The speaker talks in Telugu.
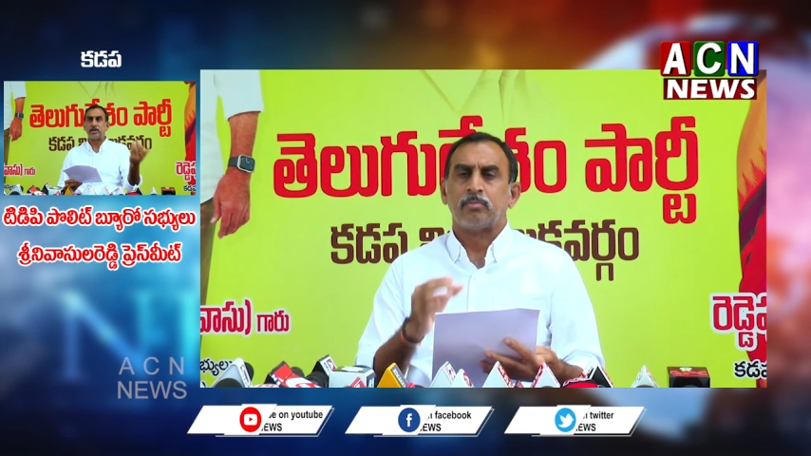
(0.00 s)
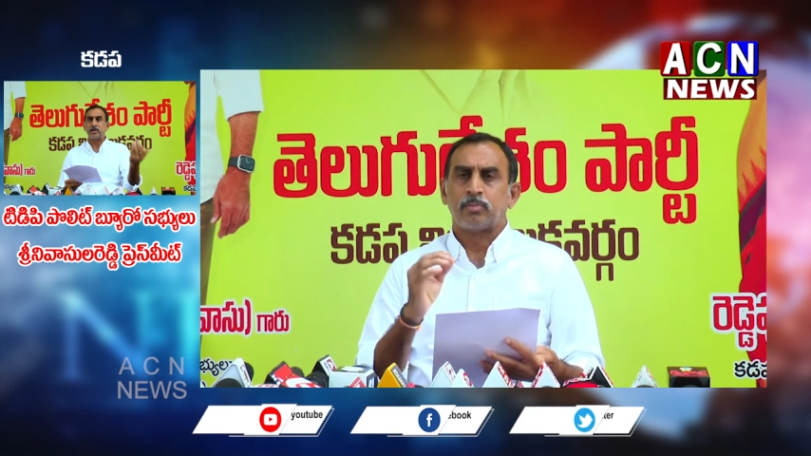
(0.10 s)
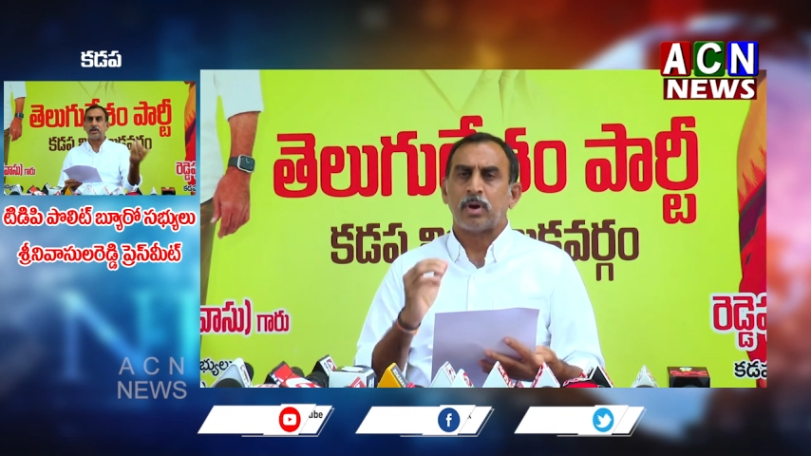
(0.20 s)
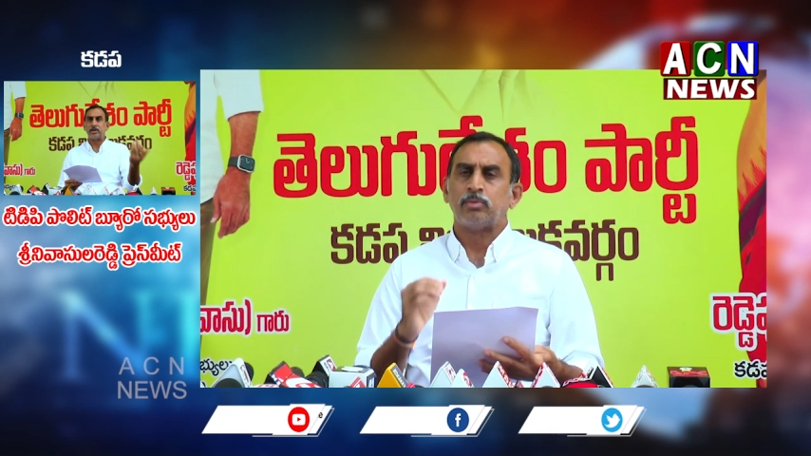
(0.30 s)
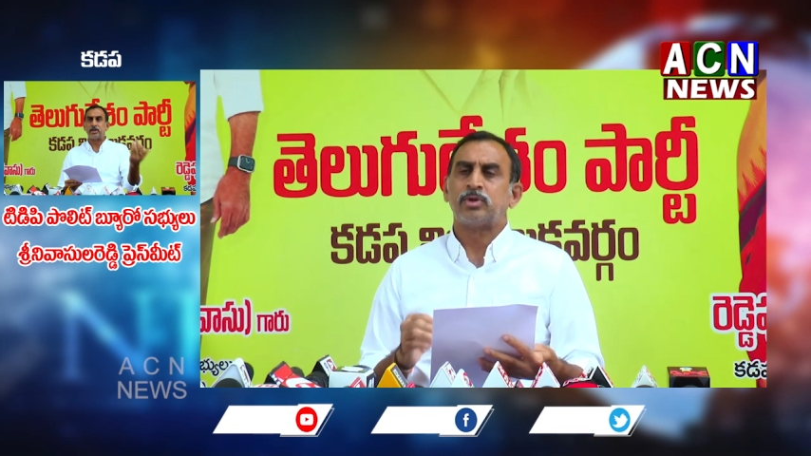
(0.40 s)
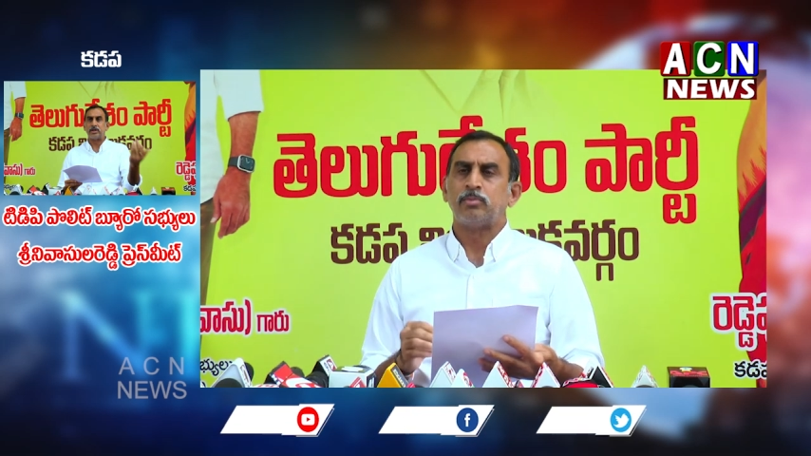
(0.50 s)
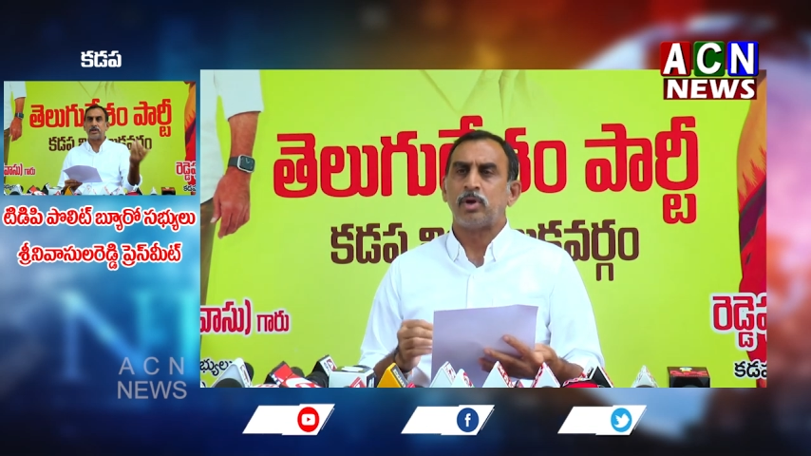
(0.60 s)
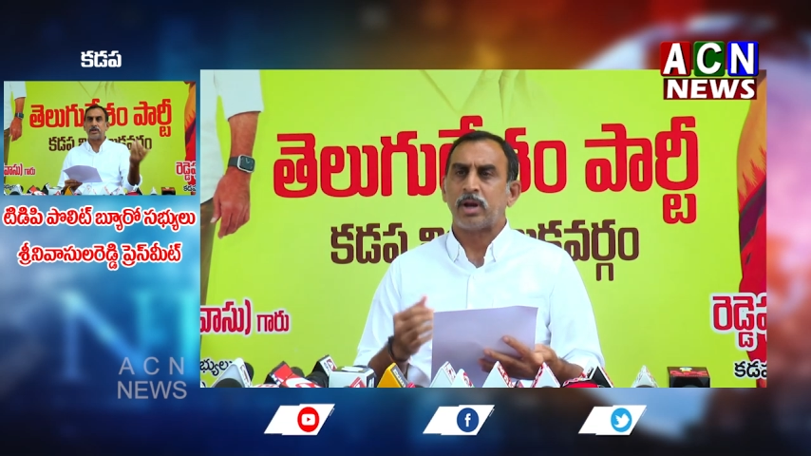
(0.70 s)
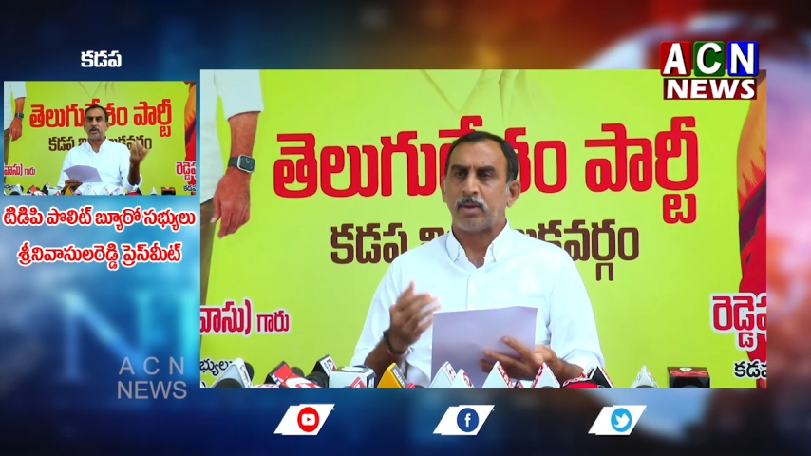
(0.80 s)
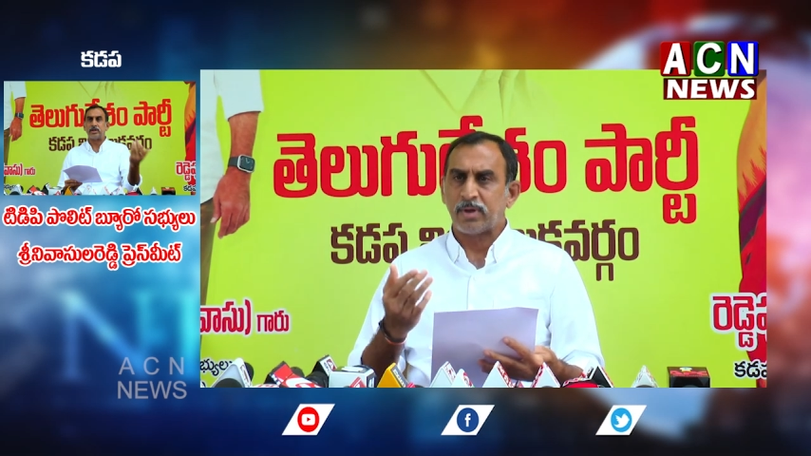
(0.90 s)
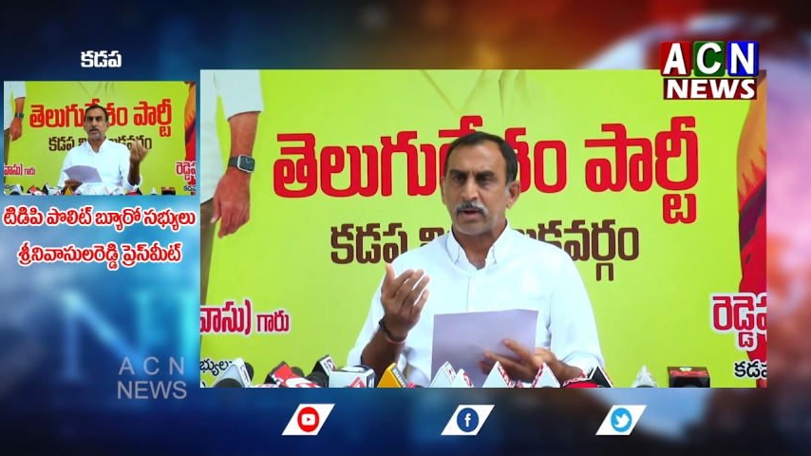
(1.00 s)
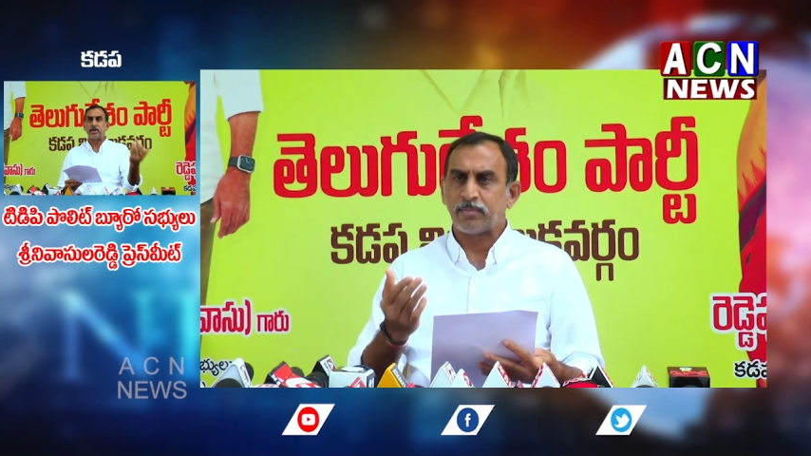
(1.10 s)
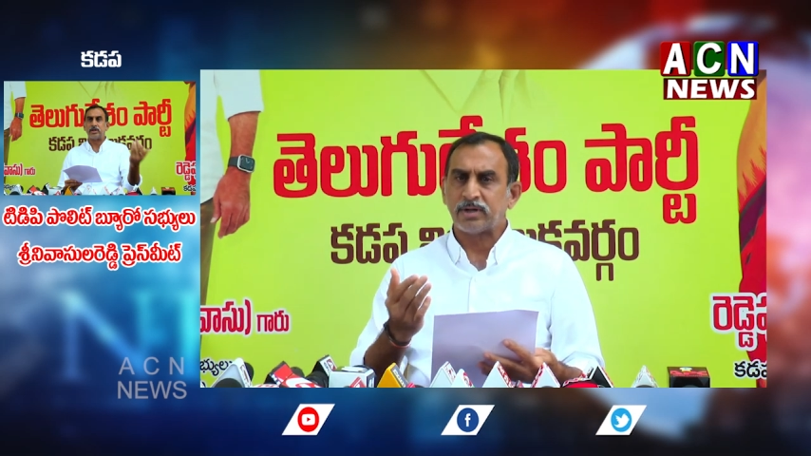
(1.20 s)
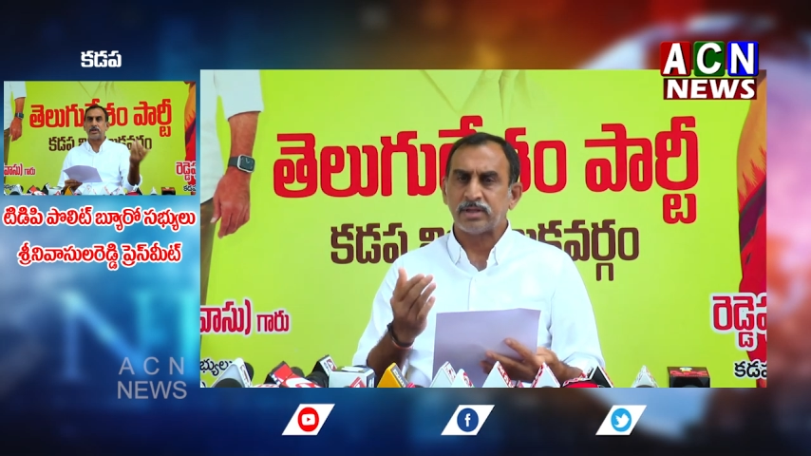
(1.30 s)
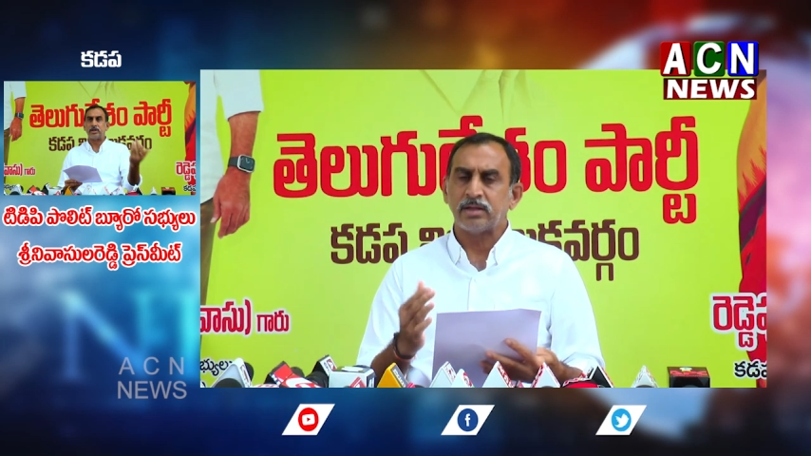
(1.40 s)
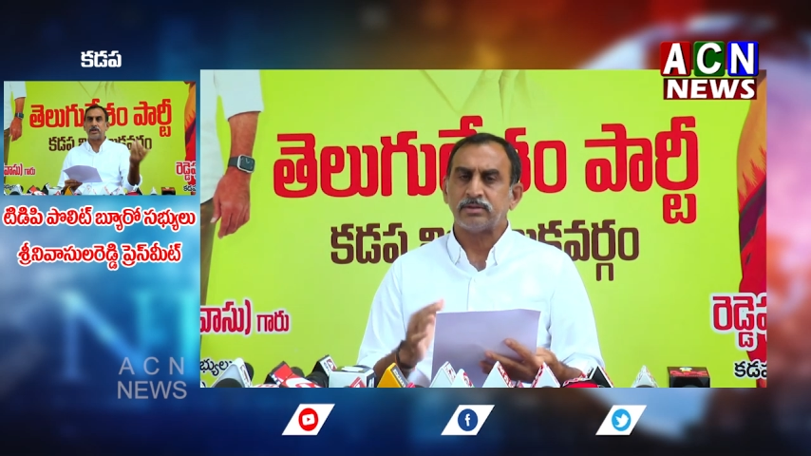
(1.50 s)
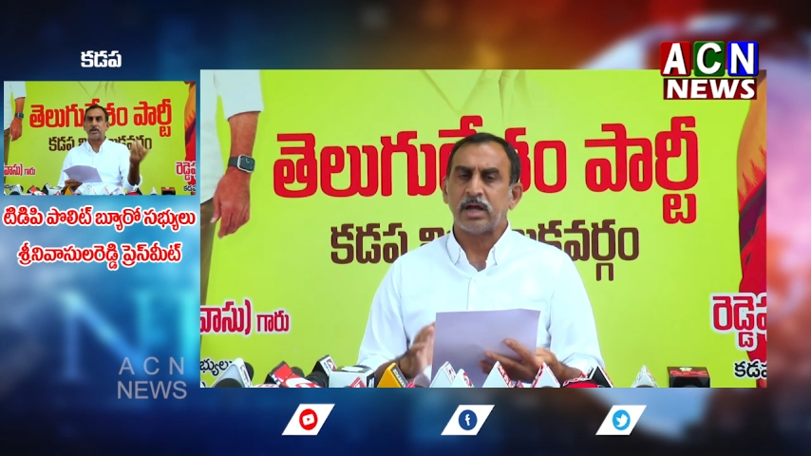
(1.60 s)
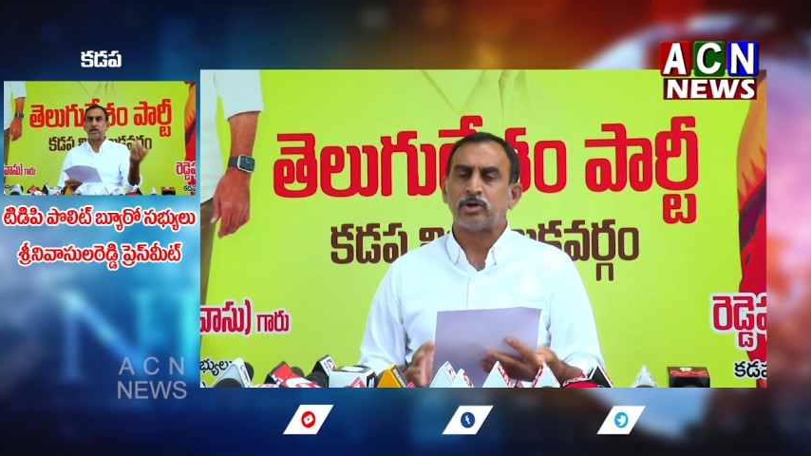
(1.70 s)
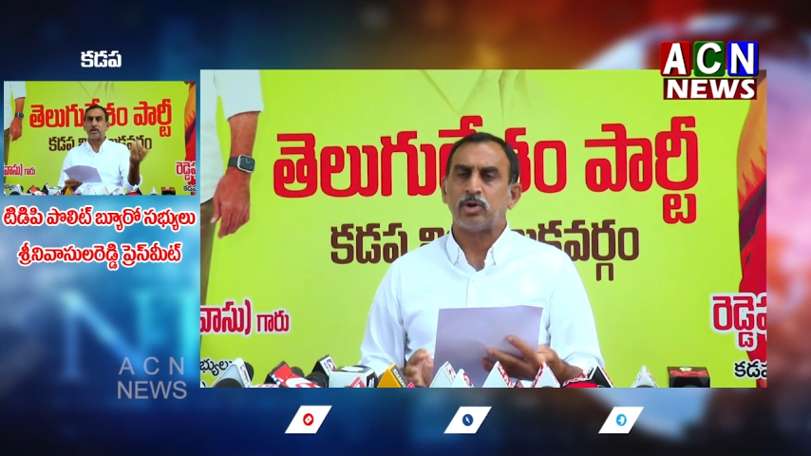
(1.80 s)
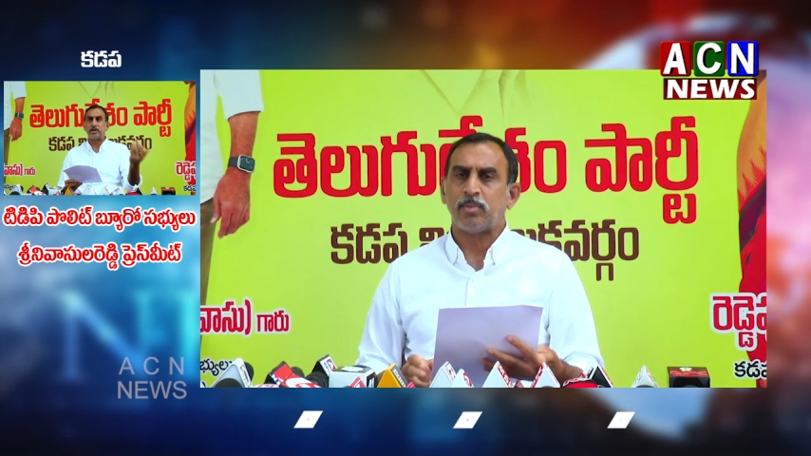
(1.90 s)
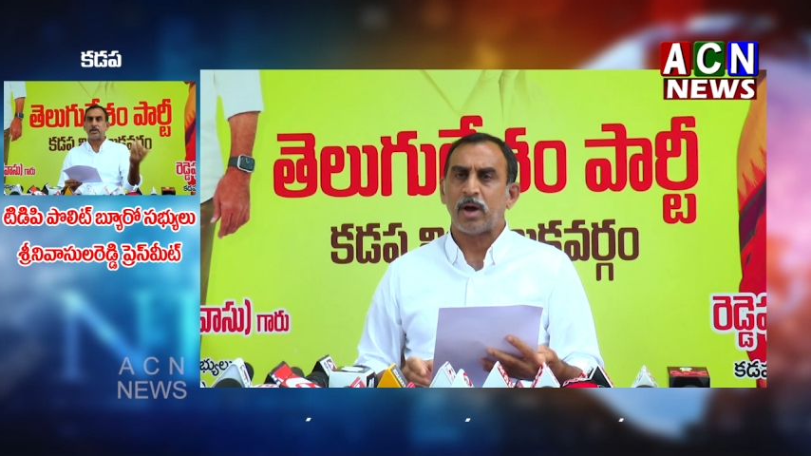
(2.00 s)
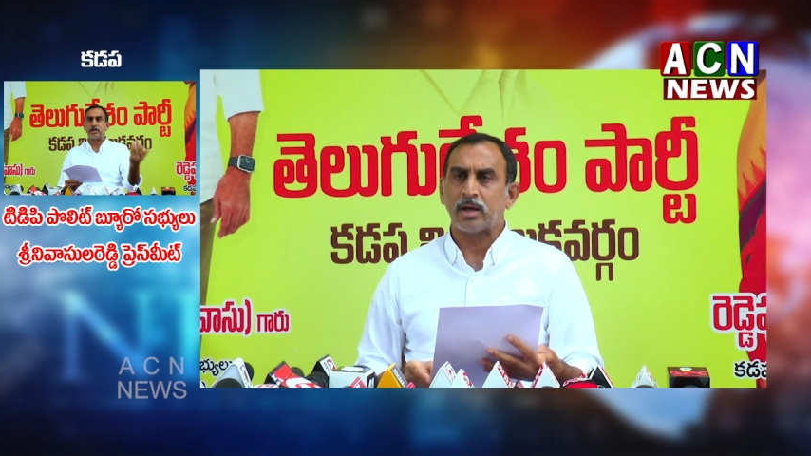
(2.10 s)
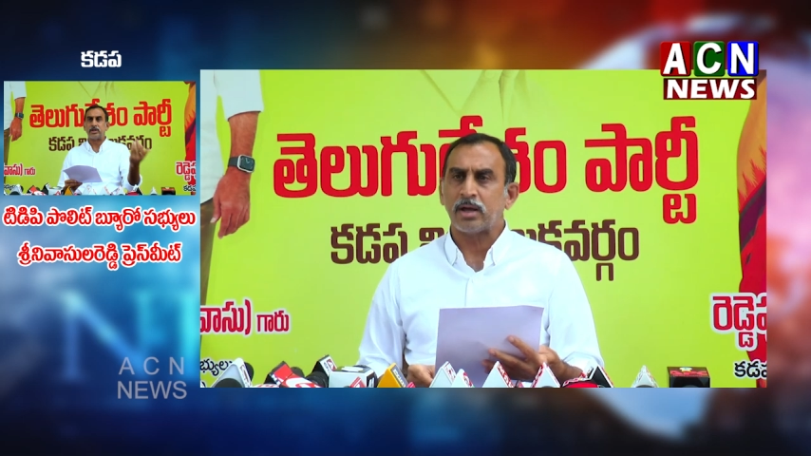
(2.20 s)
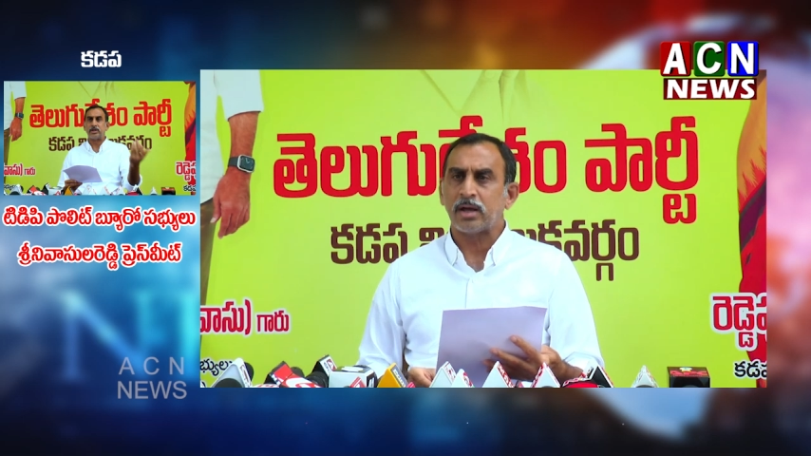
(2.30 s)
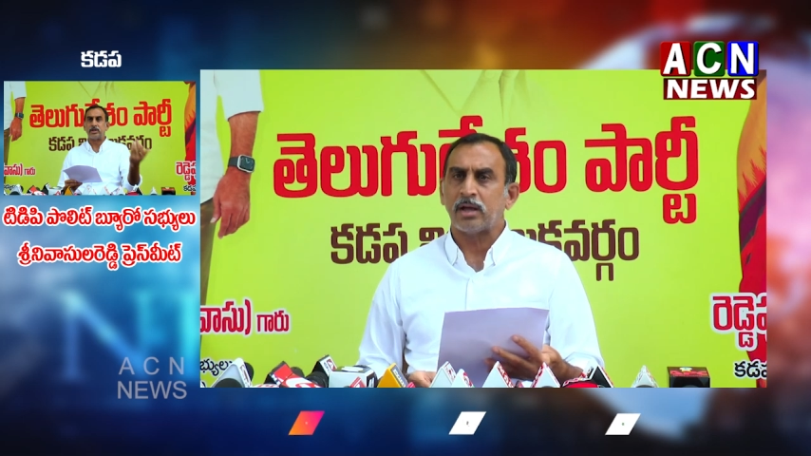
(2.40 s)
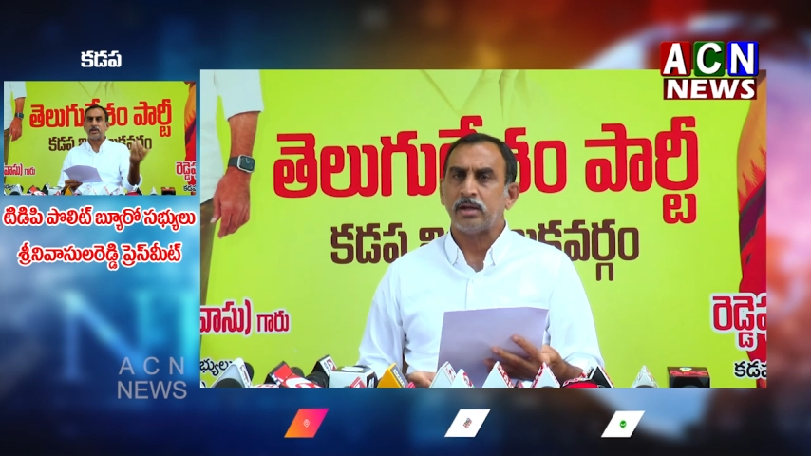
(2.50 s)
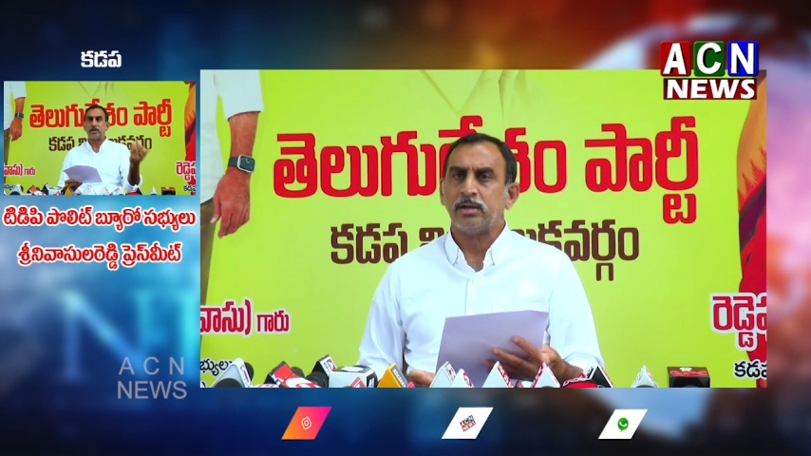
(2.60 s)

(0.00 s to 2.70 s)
ప్రభుత్వంలో రేపు ఏర్పడితే దాంట్లో భాగంగా